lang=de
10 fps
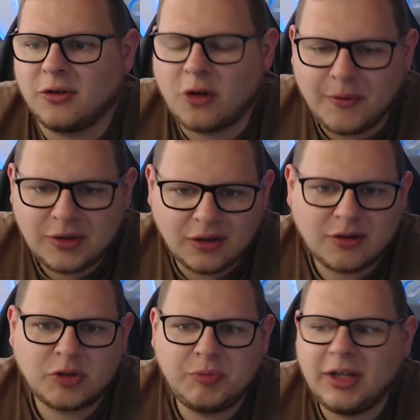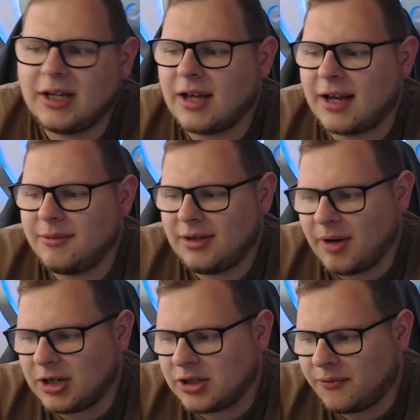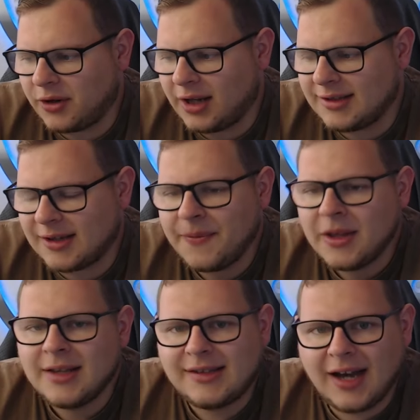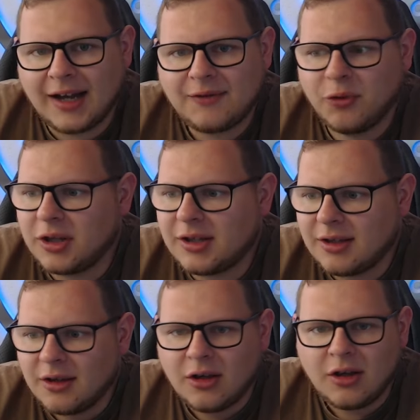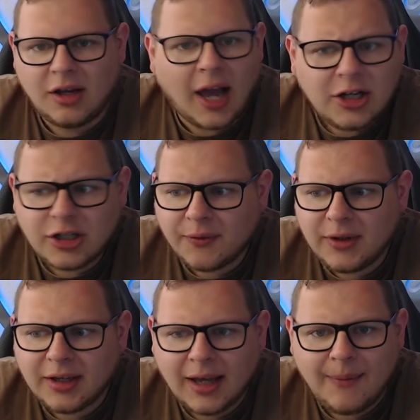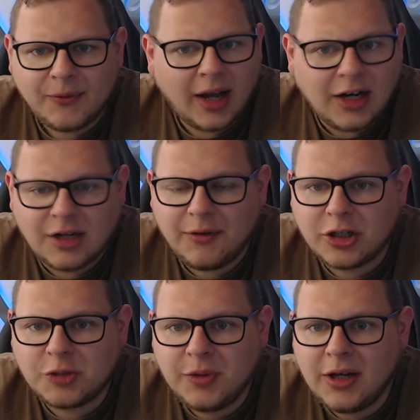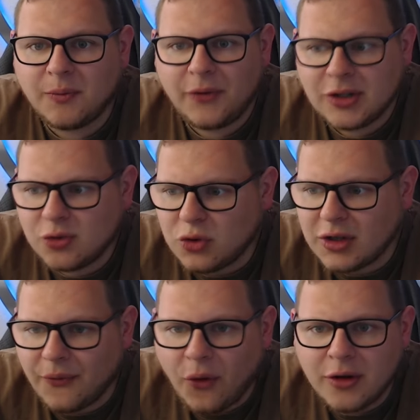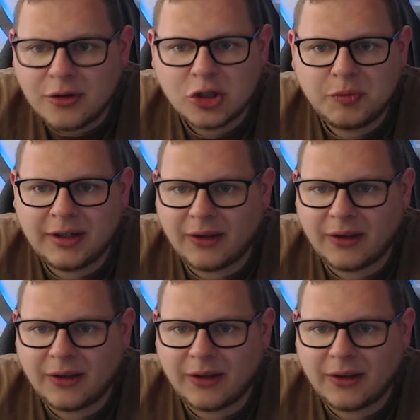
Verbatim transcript: Und kommen wir zurück zum Spiel, denn die, die Mannschaft von Hansa, sie hat wirklich leidenschaftlich gekämpft, leidenschaftlich gespielt und versucht nach vorne zu spielen.